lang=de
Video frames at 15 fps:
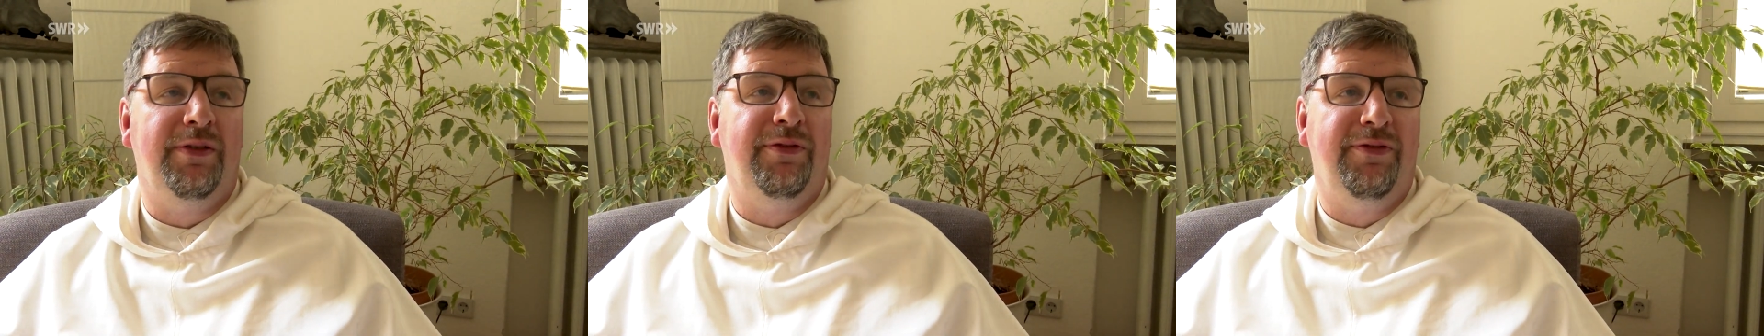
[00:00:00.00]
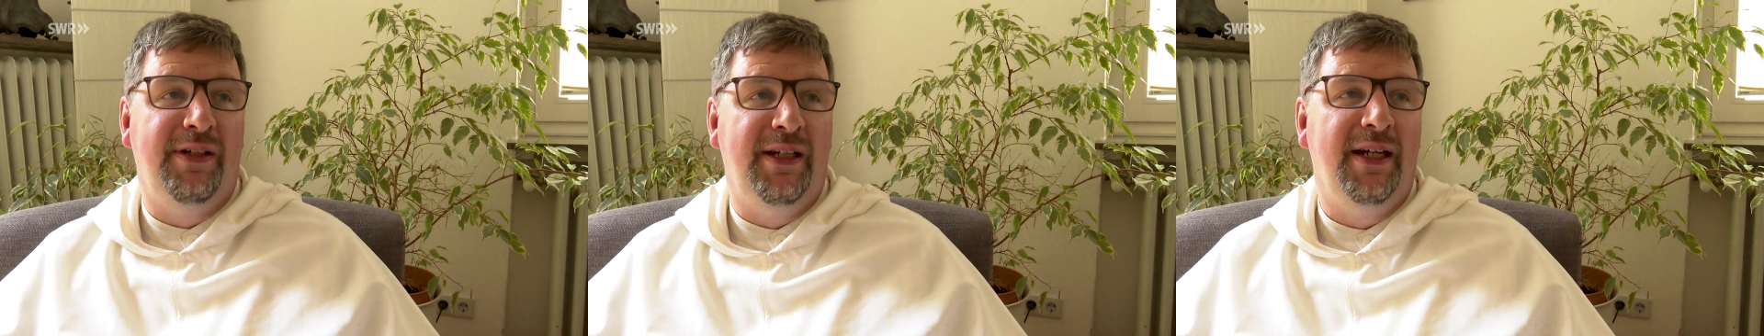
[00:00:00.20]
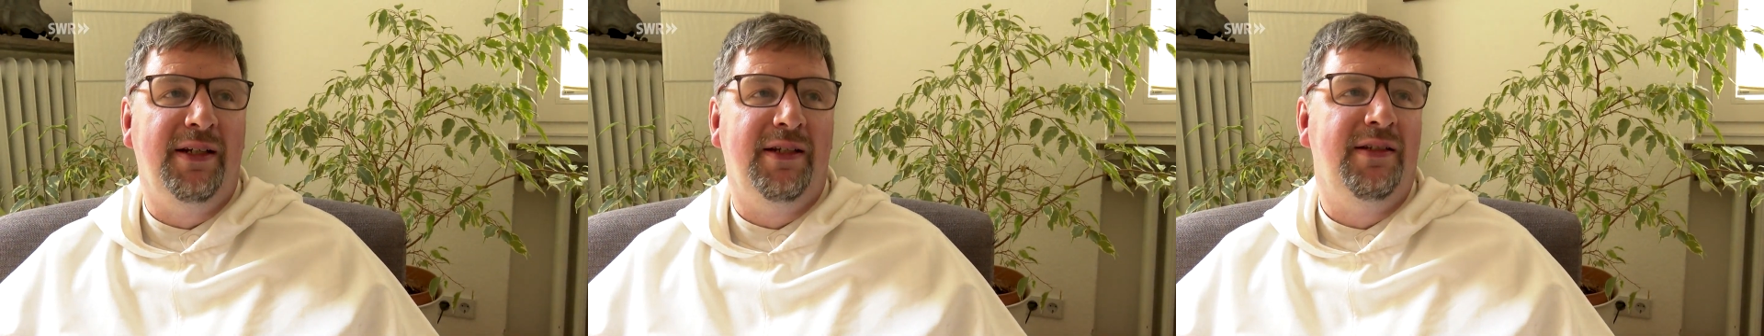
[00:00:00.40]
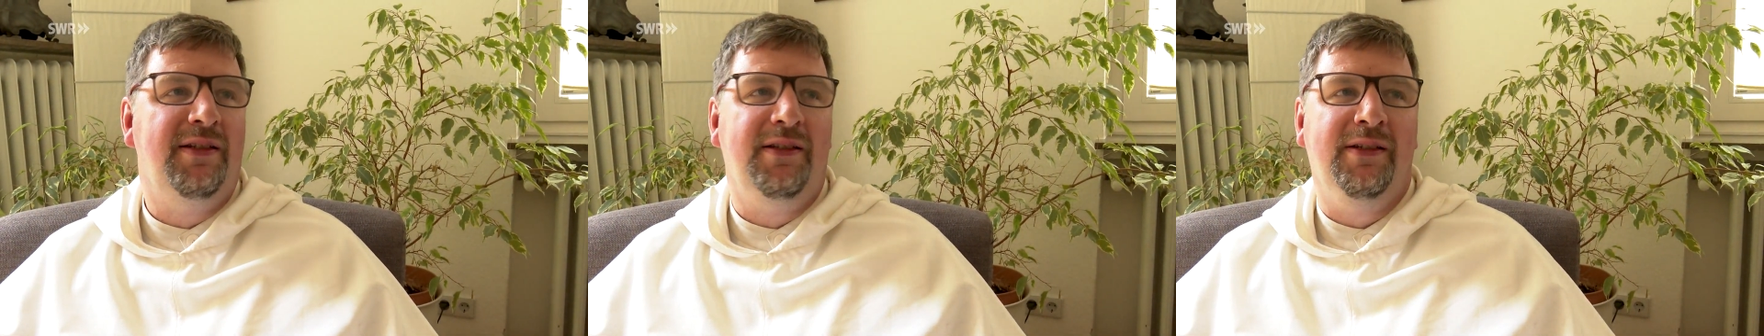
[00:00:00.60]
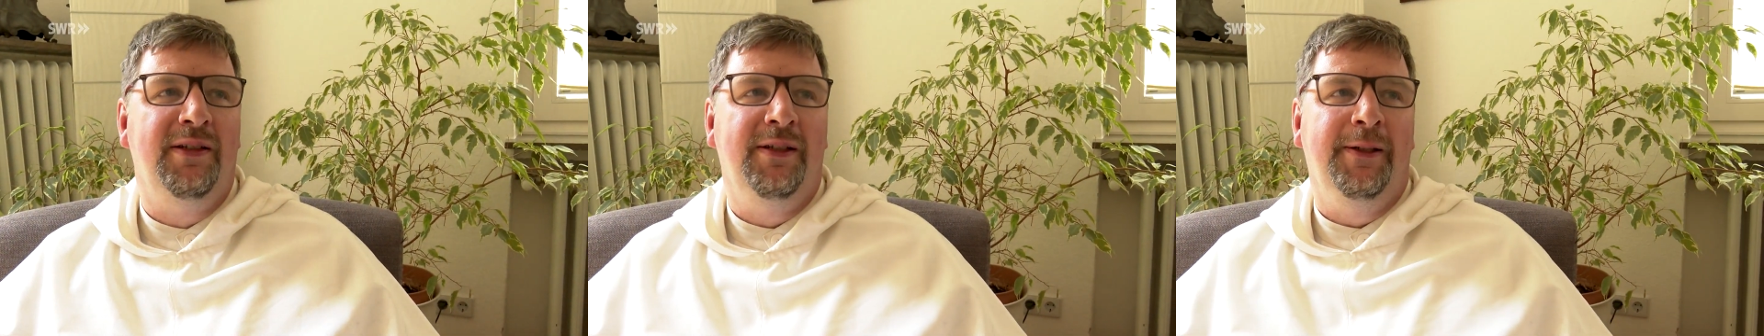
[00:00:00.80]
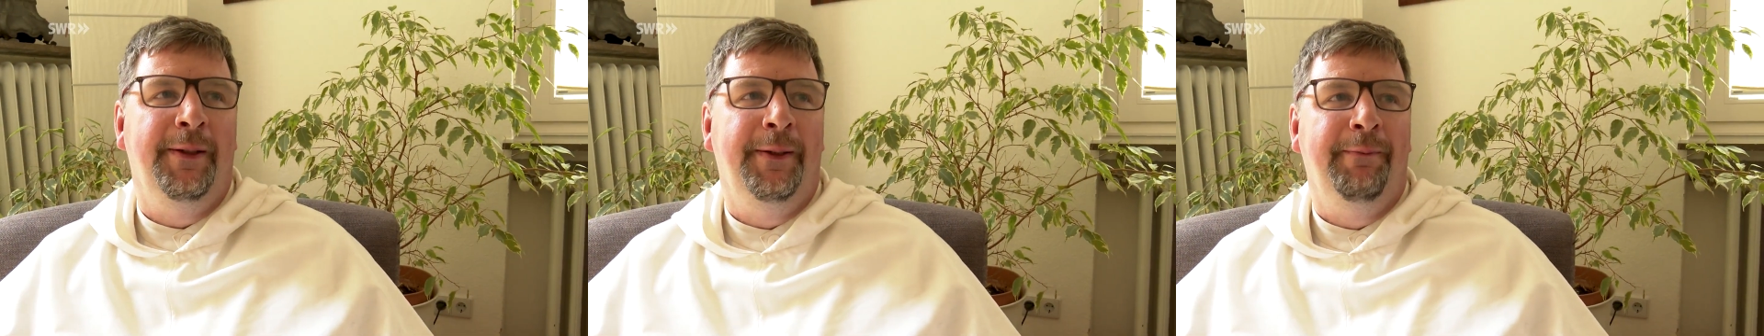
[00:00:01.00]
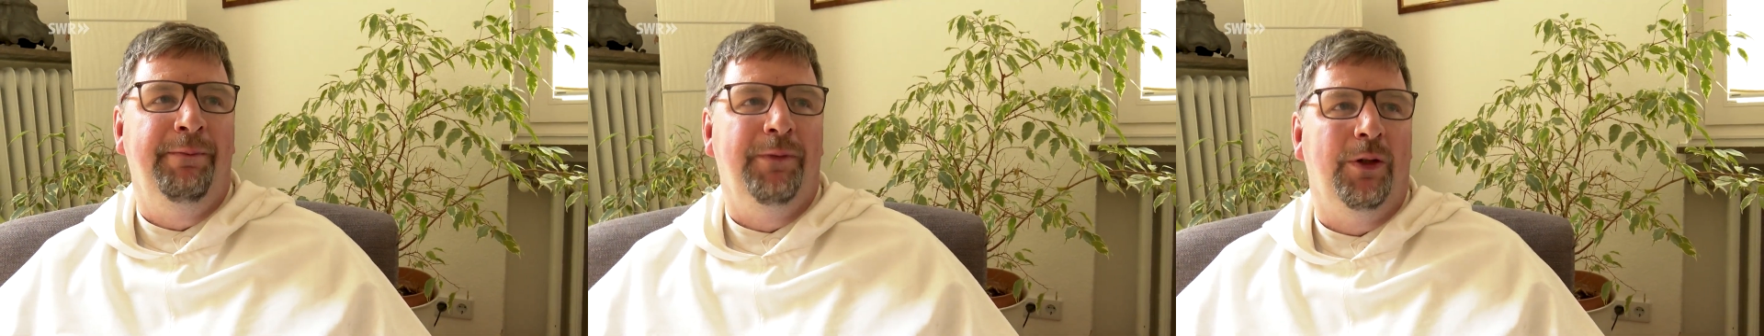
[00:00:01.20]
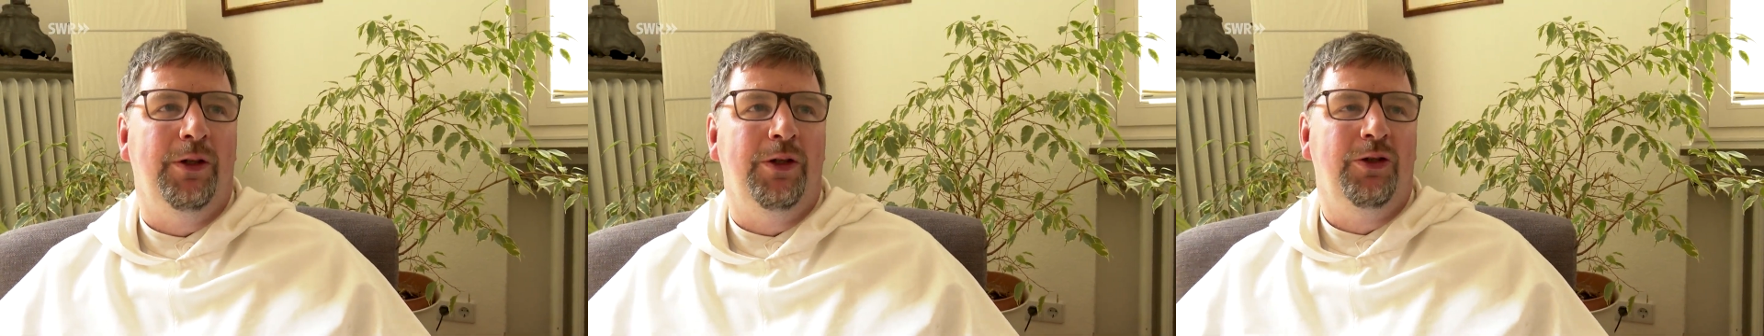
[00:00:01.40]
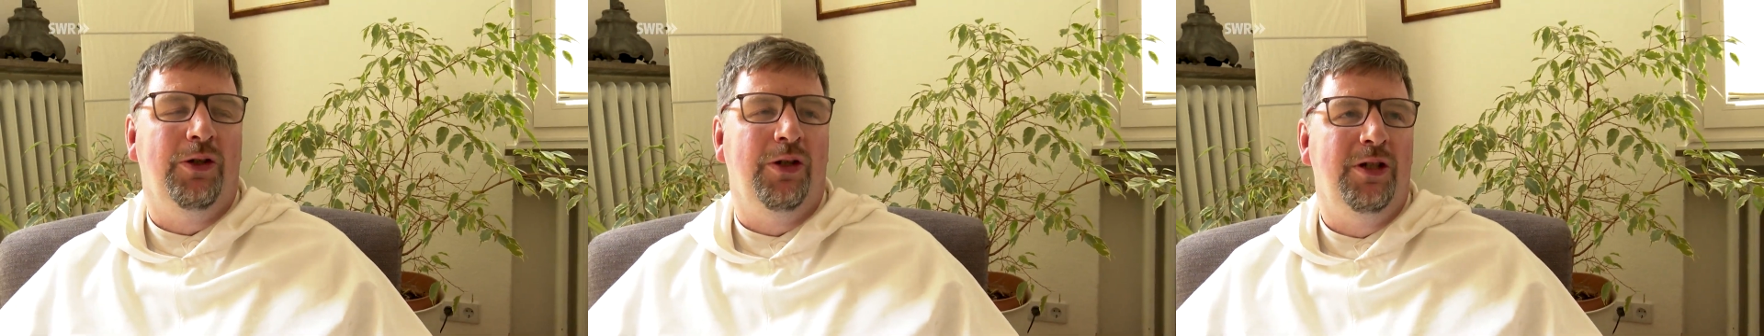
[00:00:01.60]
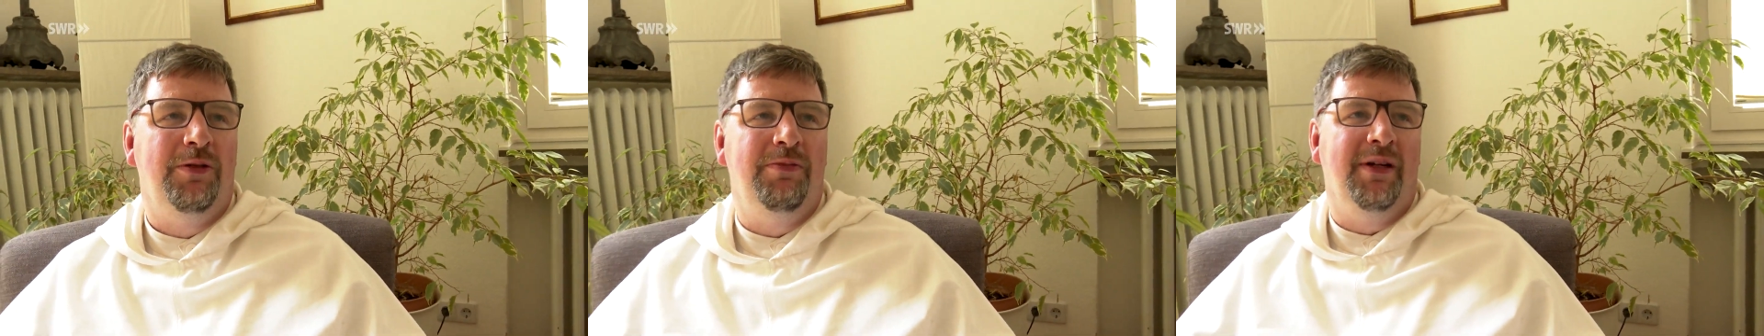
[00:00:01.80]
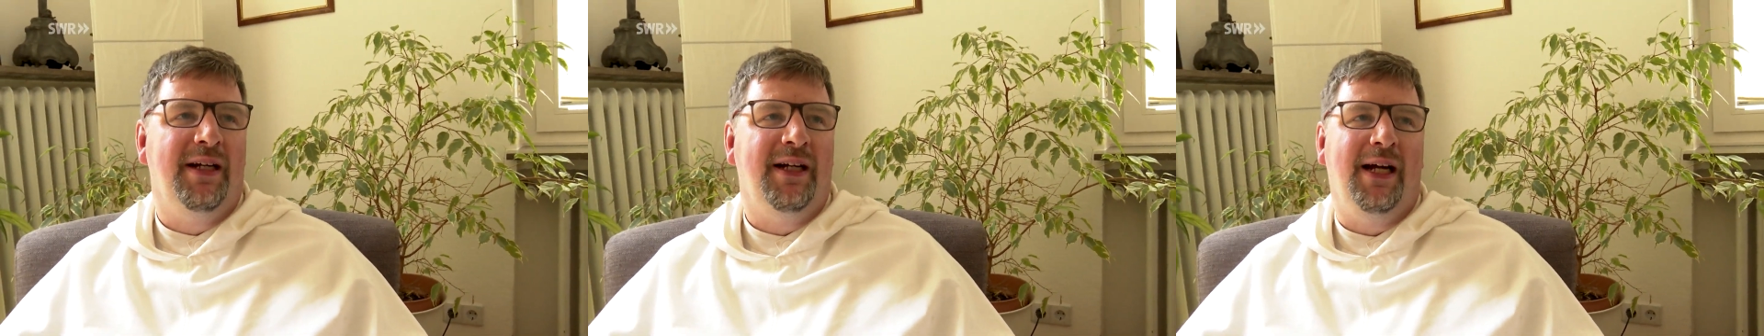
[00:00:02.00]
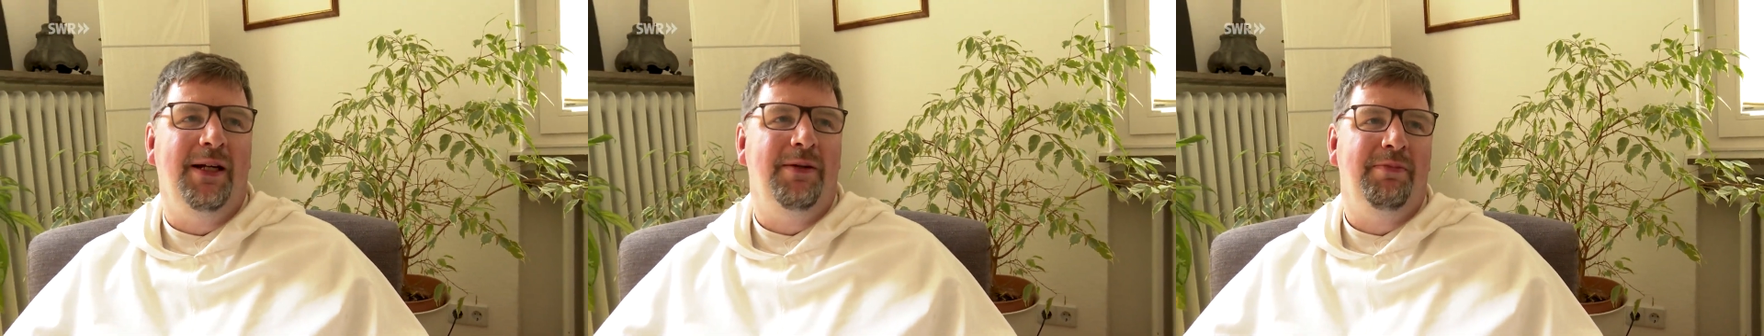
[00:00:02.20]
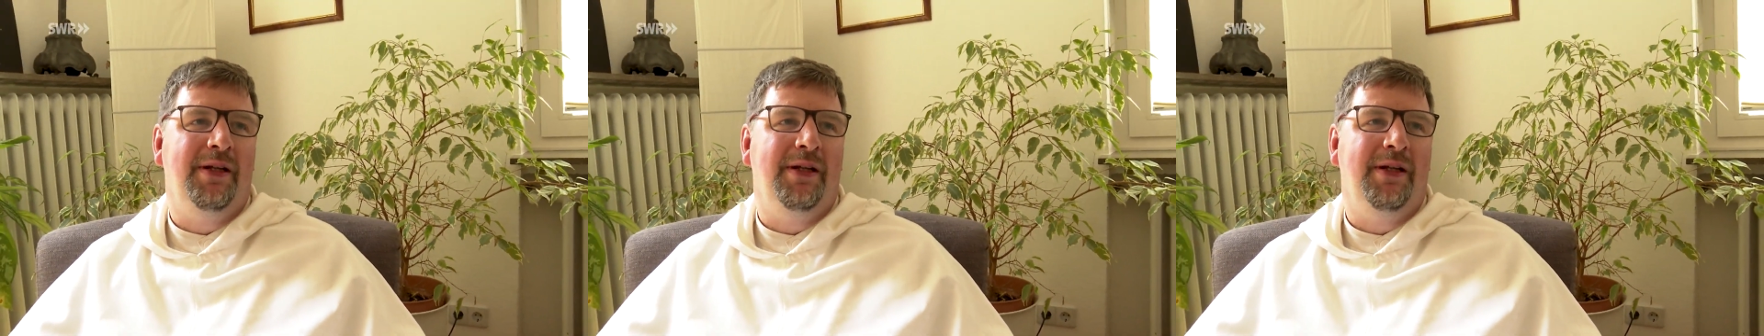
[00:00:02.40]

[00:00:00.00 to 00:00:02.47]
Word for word: Gefährte und ich könnte mir keinen